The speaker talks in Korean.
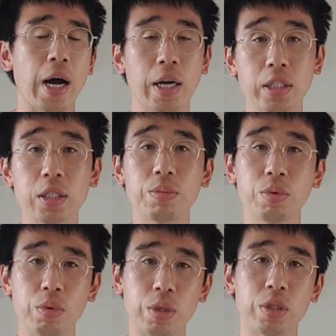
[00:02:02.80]
안 하시는
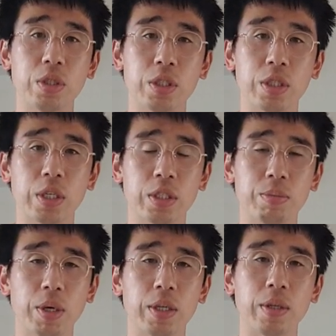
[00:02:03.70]
분도
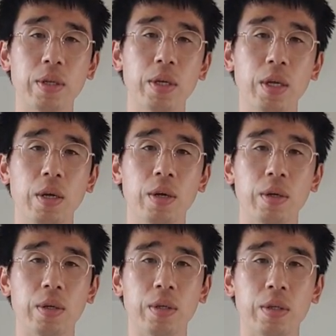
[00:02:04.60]
있으시겠지만
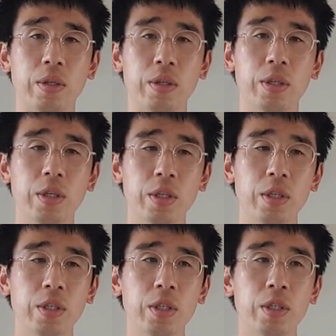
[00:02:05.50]
예,
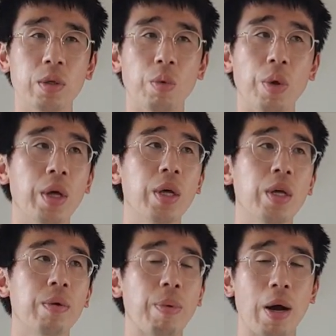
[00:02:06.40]

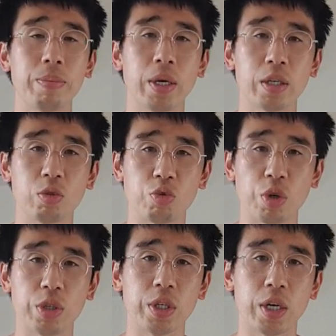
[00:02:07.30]
왜밥양이
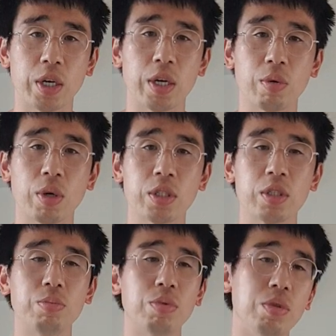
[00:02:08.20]
줄었냐라고
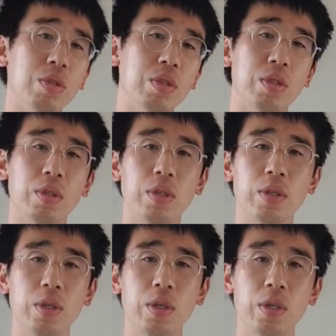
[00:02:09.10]
하시는 분들이
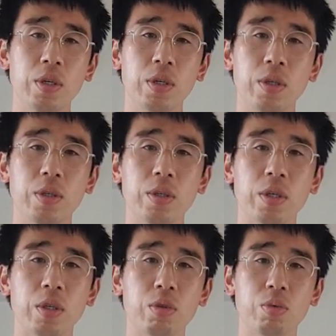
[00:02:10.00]

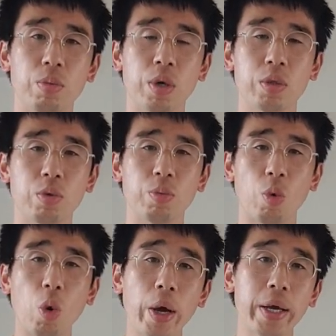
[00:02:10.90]
뭔가 좀
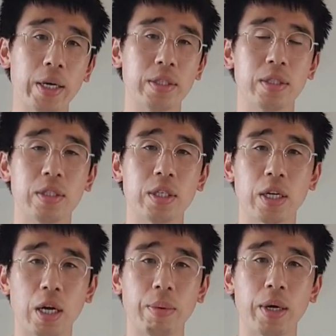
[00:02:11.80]
오해가
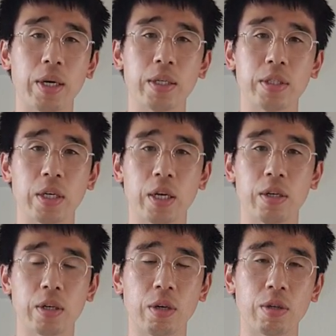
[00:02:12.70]
있으실까봐 제가
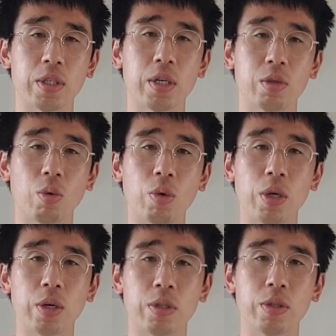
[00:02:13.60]
이렇게 영상을 좀
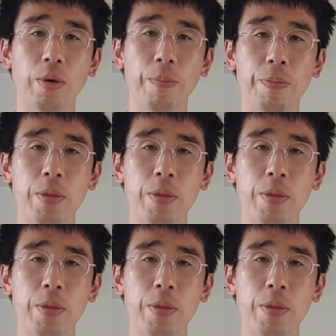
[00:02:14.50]
올리거든요.